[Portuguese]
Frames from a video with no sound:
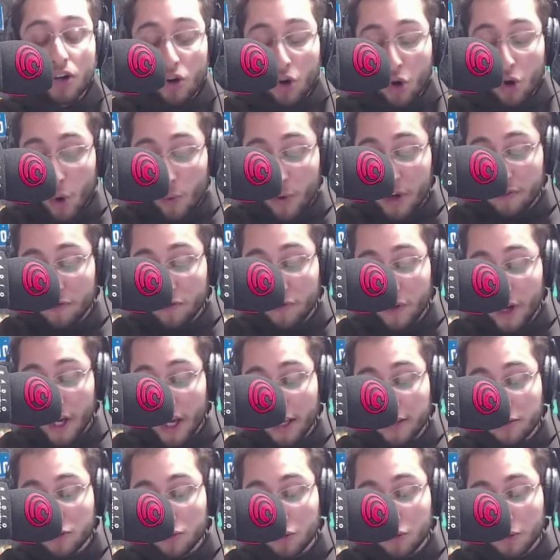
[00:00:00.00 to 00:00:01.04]
Com
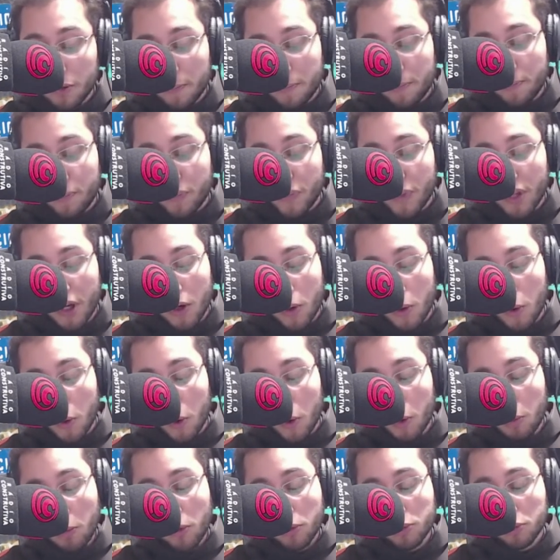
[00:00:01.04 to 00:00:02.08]
efeito, é
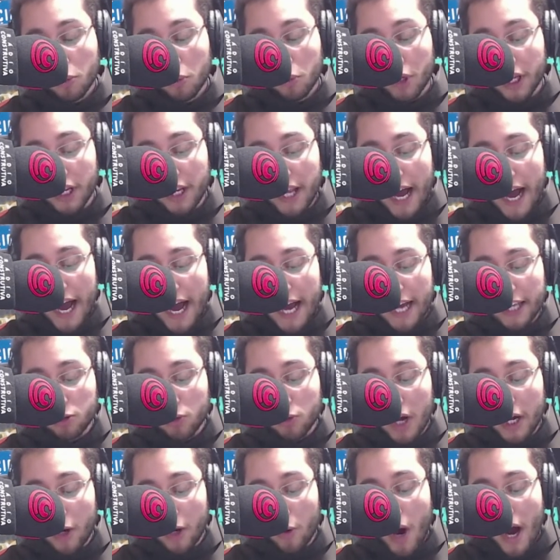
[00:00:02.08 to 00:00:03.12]
o mundo
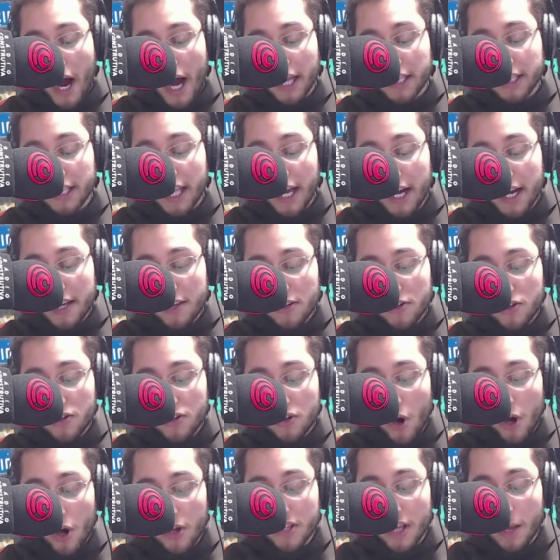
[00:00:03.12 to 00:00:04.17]
criado aguarda
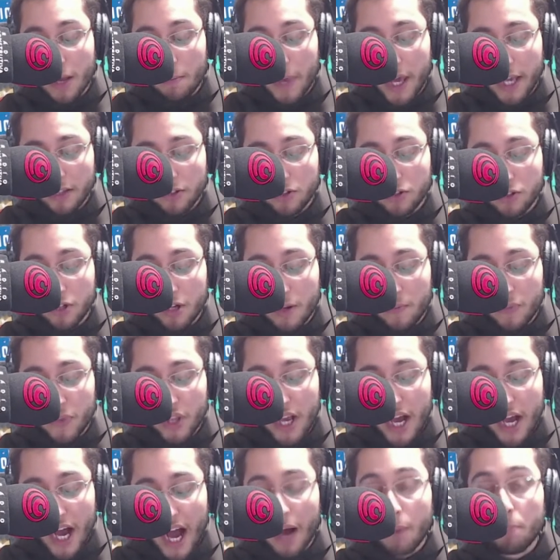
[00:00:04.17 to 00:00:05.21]
ansiosamente
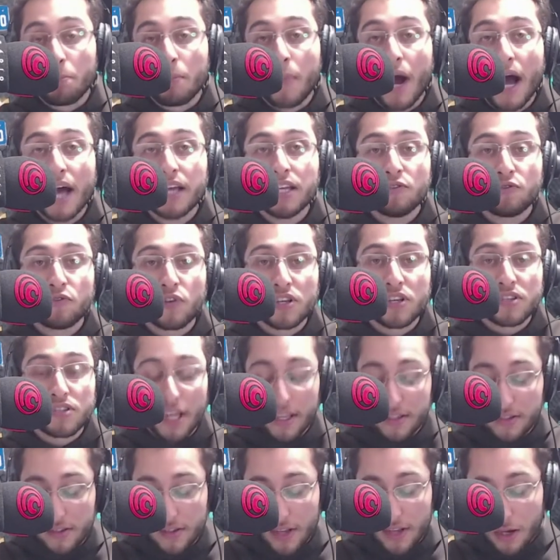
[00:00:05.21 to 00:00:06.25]
a
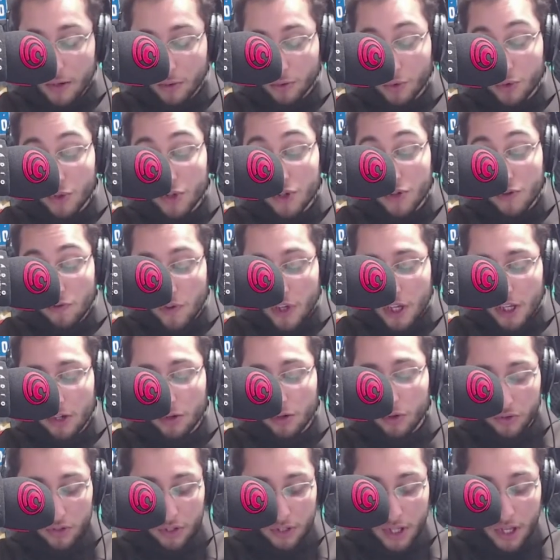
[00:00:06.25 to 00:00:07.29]
manifestação dos
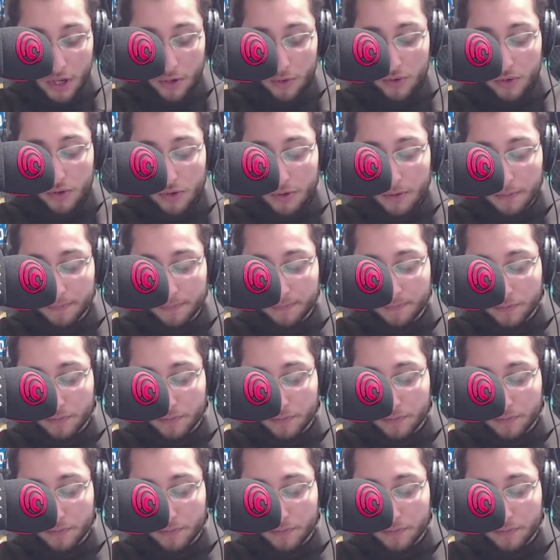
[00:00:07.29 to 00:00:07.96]
filhos de Deus